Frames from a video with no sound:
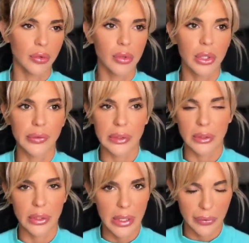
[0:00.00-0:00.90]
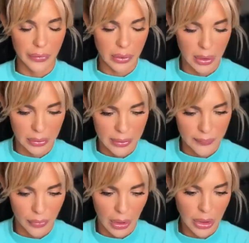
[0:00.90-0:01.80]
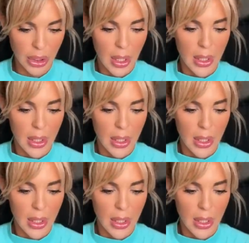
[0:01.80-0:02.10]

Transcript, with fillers: регулировать, контролировать как-то свою речь.